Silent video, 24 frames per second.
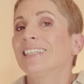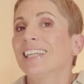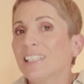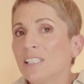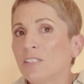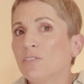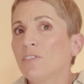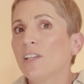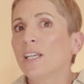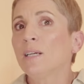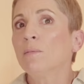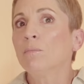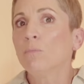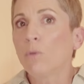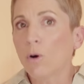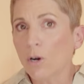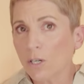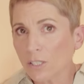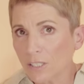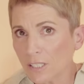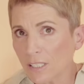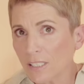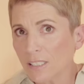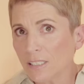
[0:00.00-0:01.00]
Deswegen
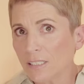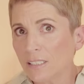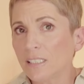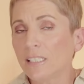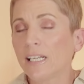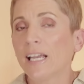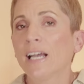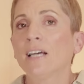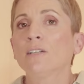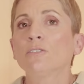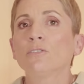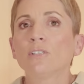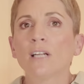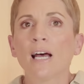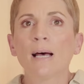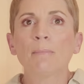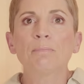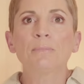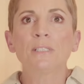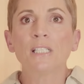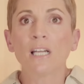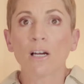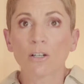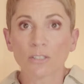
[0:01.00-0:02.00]
mochte ich die gern und
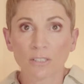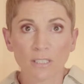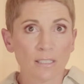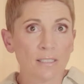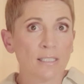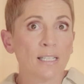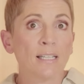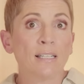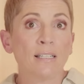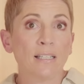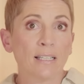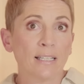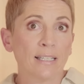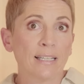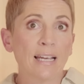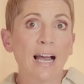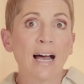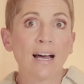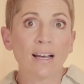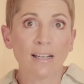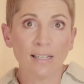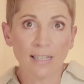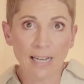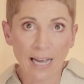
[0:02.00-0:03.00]
habe die auch tatsächlich
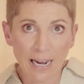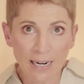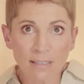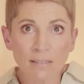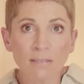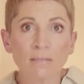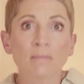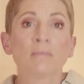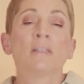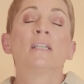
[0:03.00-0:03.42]
jahrelang,